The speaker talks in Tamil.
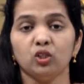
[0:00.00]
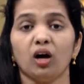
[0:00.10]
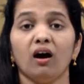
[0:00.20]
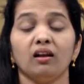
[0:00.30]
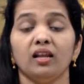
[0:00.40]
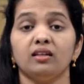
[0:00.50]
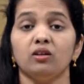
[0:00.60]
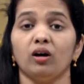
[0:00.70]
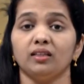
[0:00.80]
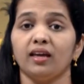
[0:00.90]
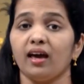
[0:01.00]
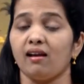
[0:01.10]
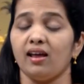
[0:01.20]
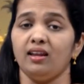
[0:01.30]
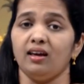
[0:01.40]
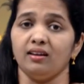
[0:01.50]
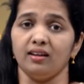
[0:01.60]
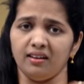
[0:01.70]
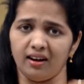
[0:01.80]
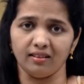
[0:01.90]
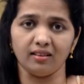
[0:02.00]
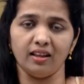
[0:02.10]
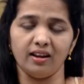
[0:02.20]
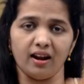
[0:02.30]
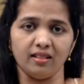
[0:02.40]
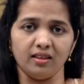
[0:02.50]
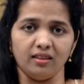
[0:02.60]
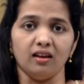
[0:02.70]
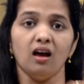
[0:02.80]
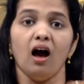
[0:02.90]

சார்லட் நார்த் கேரளைனா என்கின்ற இடத்துல நடந்தது